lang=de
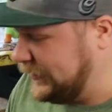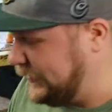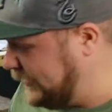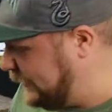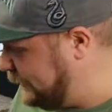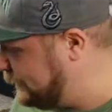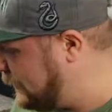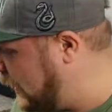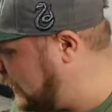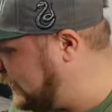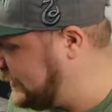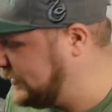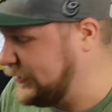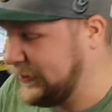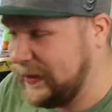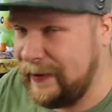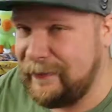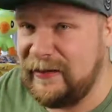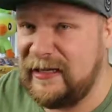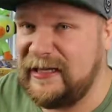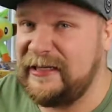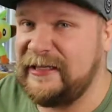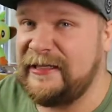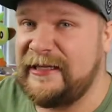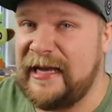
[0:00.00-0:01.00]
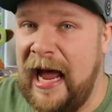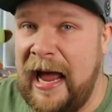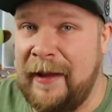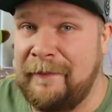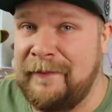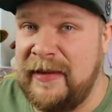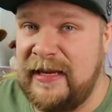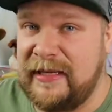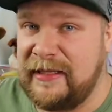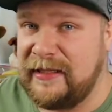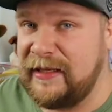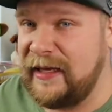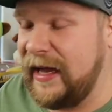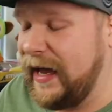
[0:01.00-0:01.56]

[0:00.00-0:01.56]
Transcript: niemals habe ich damit